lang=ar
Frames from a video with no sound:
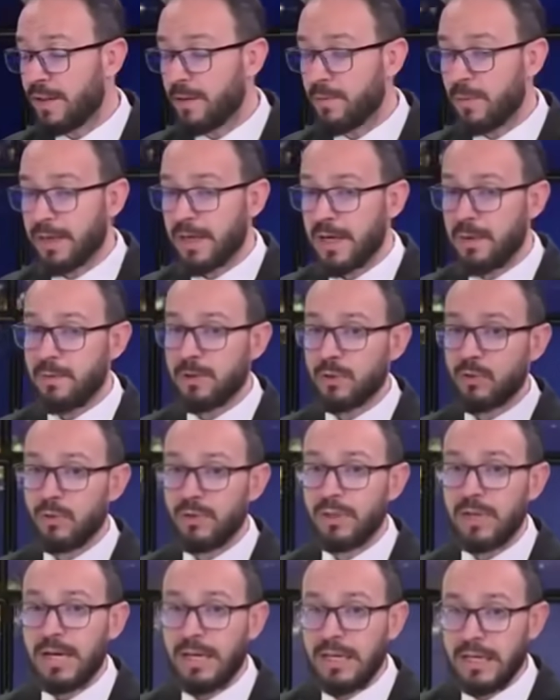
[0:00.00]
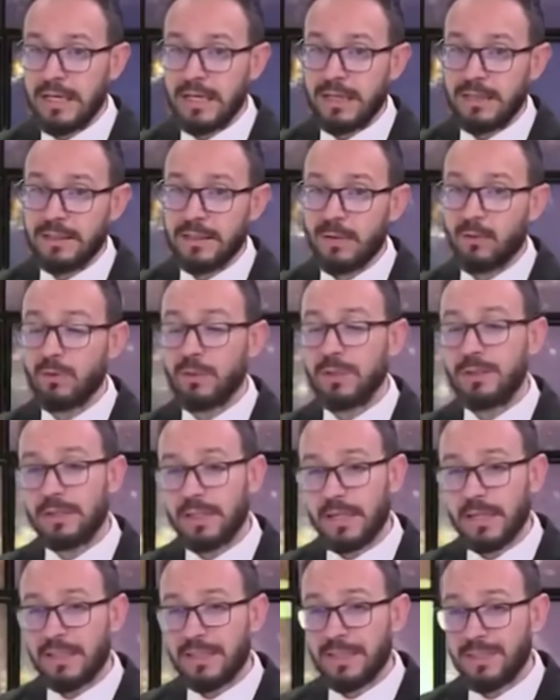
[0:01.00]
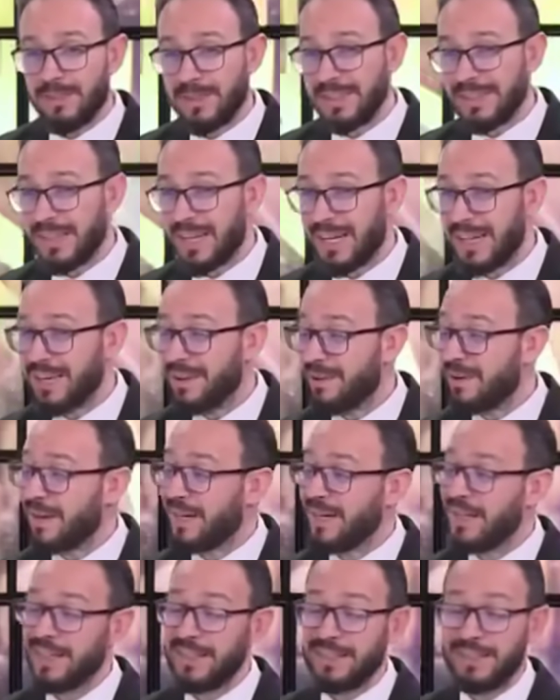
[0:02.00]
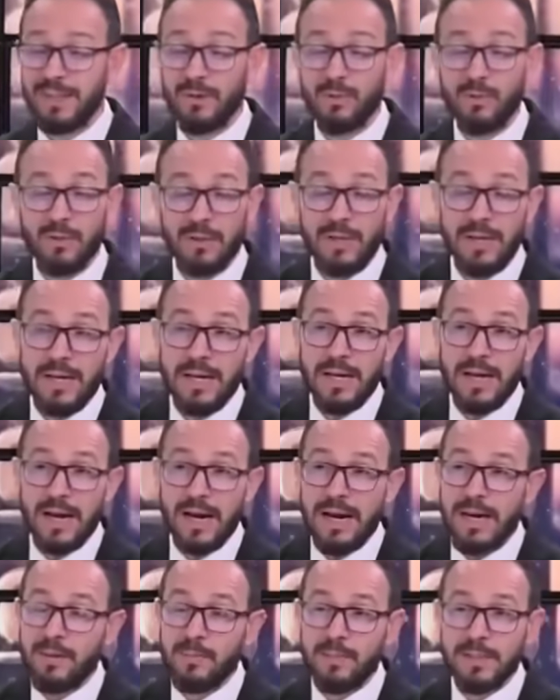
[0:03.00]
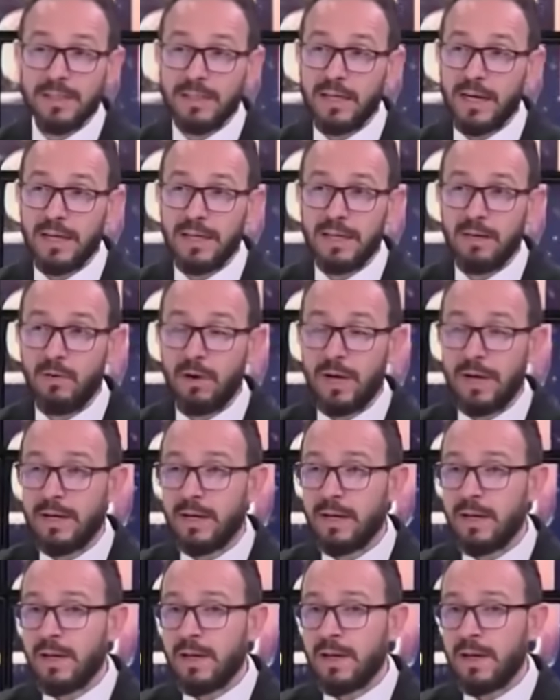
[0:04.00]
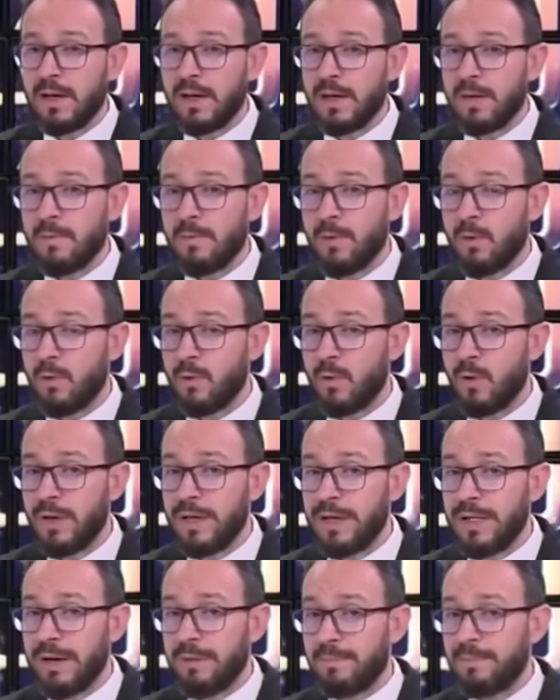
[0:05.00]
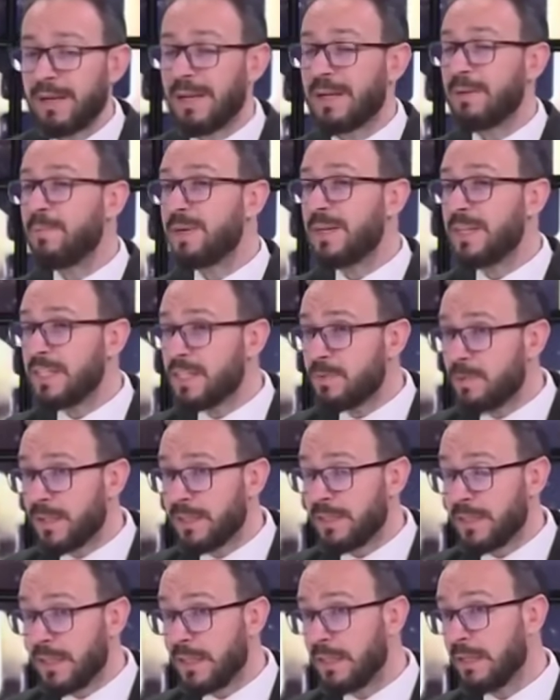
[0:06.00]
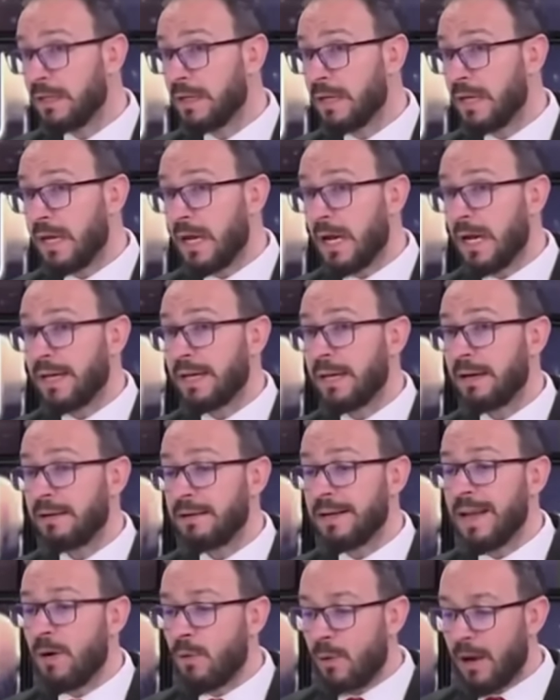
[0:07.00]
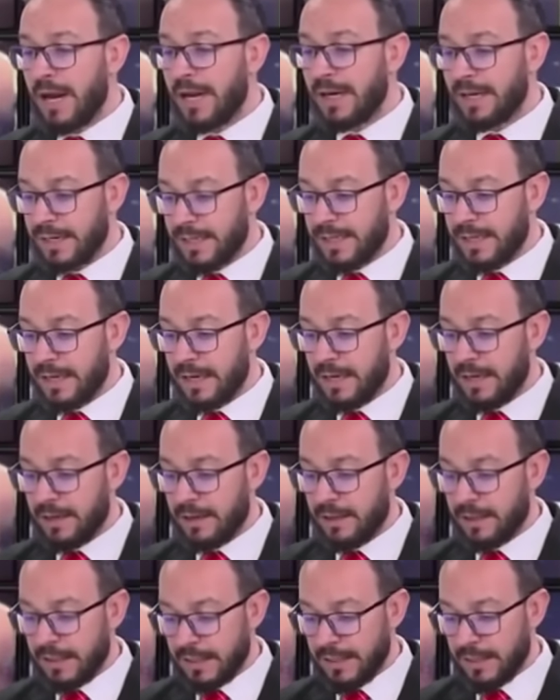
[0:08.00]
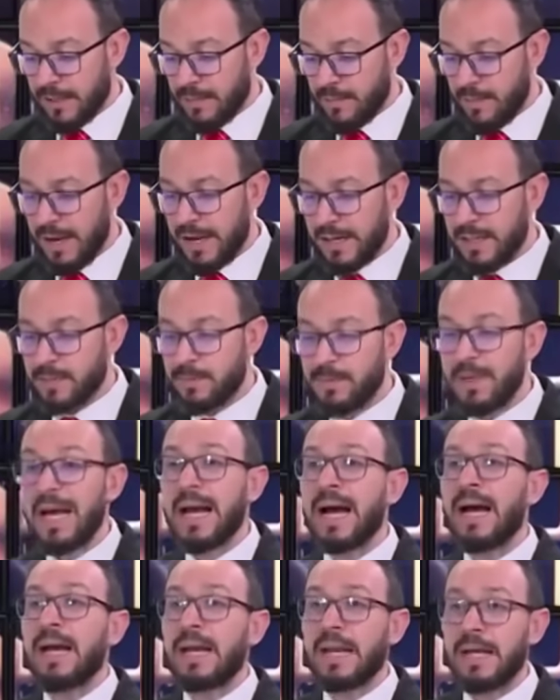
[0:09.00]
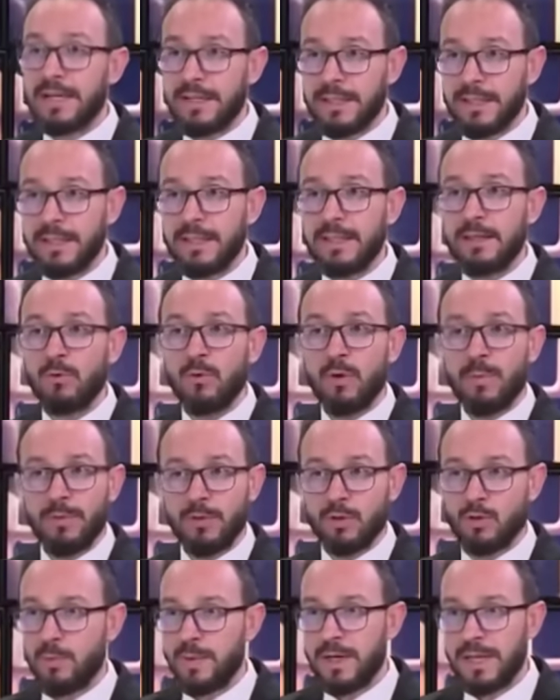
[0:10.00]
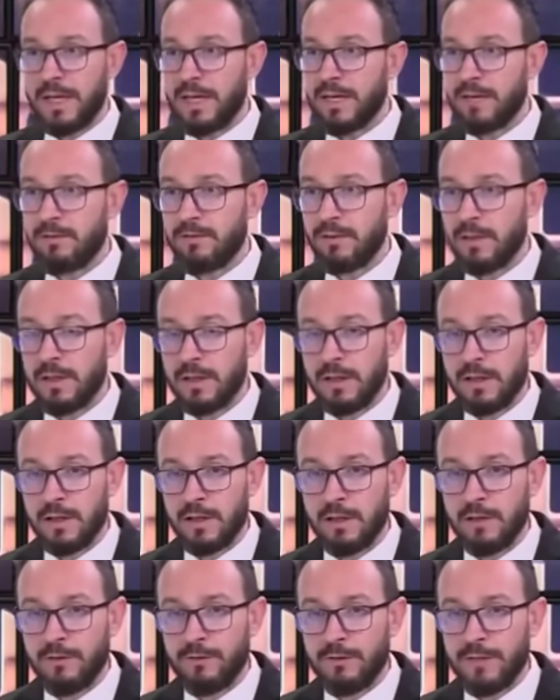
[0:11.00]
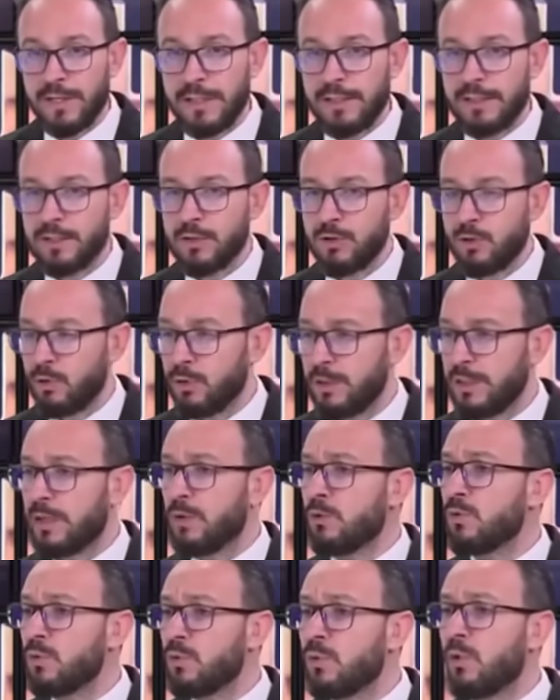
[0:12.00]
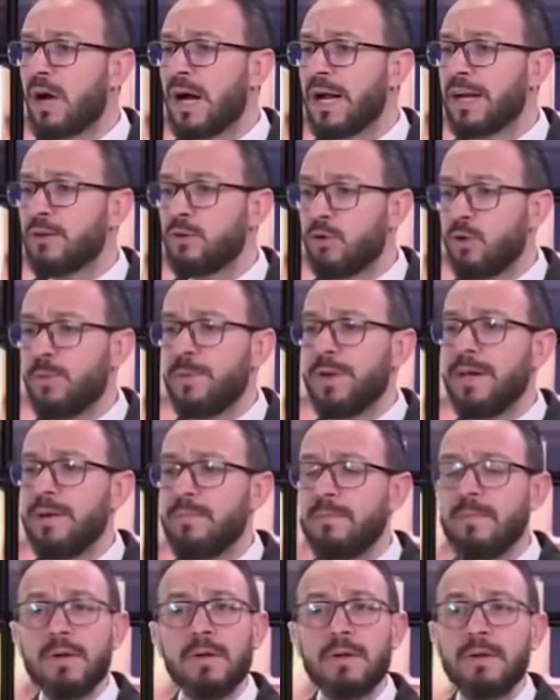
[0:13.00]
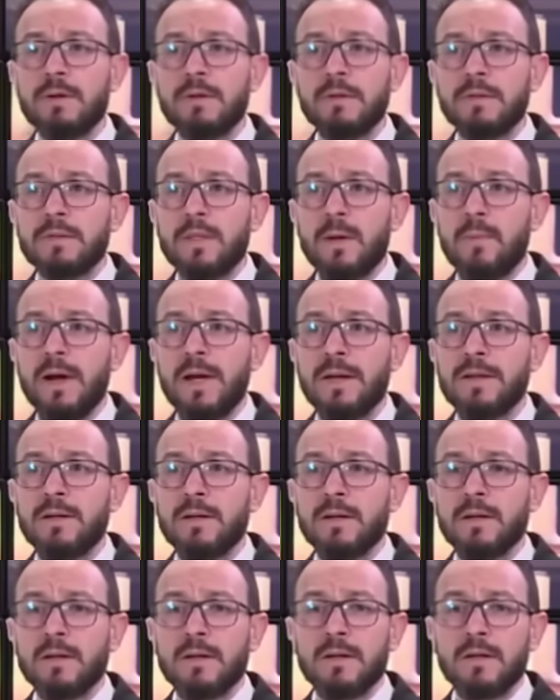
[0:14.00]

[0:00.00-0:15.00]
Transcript: هذا البرنامج قلنا أحيانا تكون الانتقادات منطقية وأحيانا تكون غير منطقية وغير موضوعية لكن بالنسبة لي أنا لا أقارن رياض محرز بأقرانه وبزملائه في النادي السعودي لو أقارنه بهم طبعا